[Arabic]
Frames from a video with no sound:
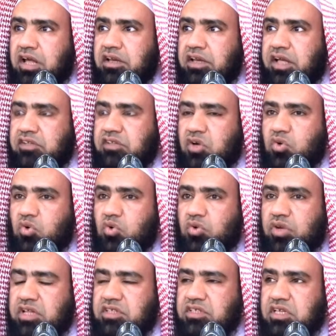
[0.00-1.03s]
ألا
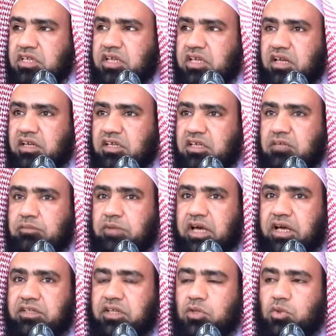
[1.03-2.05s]
تكون تلك
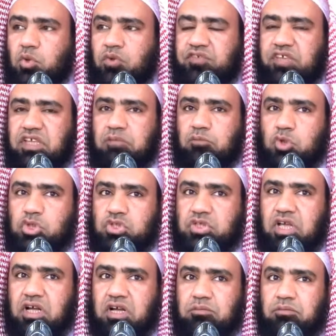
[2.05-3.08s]
العبادة في
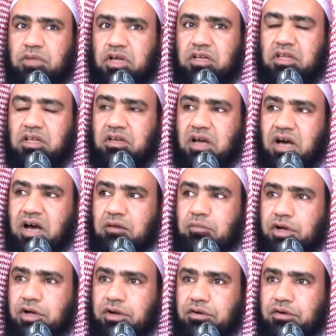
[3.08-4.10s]
مستقبل
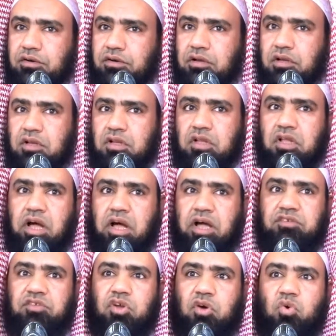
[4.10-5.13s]
الأمر
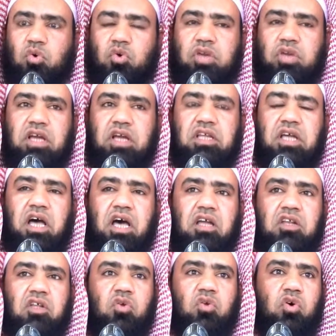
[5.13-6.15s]
أن تكون
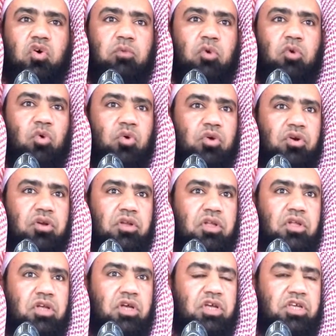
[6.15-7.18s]
لأهل القبور
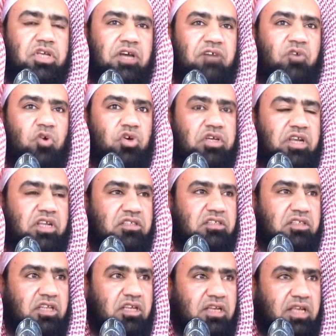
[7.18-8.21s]
هي فعلت
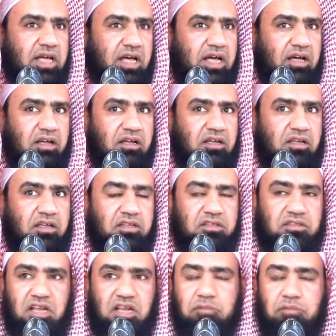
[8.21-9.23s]
لله
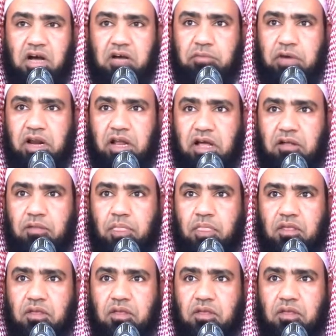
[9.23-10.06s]
عند المقبرة